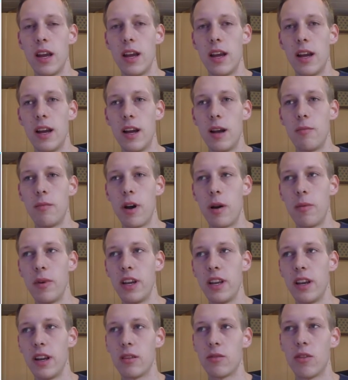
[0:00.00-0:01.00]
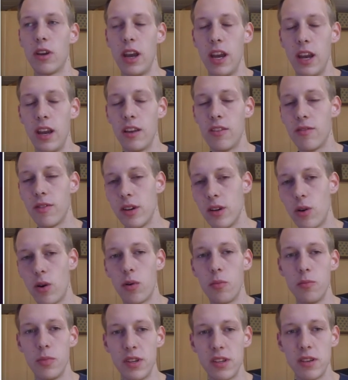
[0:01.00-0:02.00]
ähm, aber ihr denkt, okay, ich will
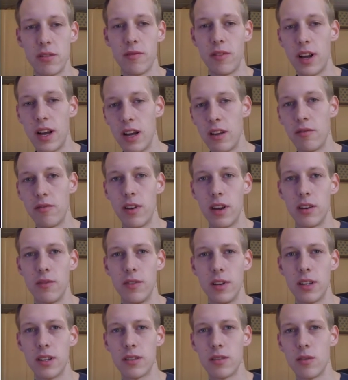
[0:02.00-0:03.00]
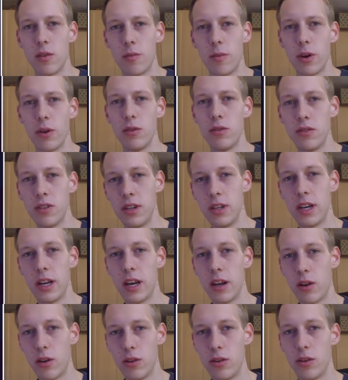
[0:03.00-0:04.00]
noch ein bisschen warten, vielleicht wird es nochmal günstiger,
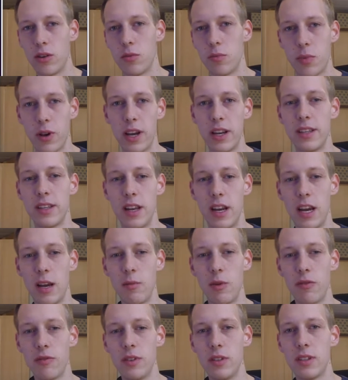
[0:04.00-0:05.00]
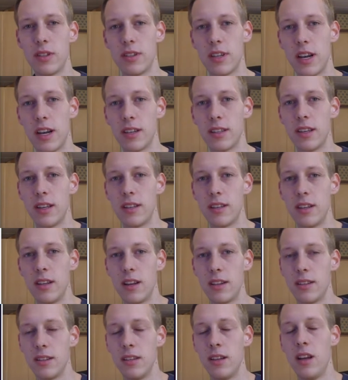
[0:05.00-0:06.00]
dann könnt ihr euch einen Preisalarm auf diesen Tag setzen
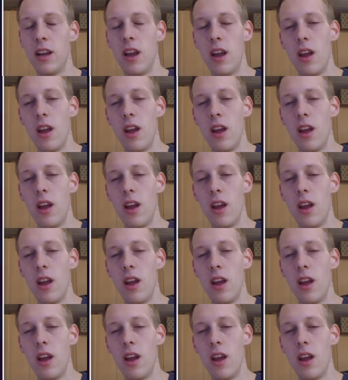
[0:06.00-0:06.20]
lassen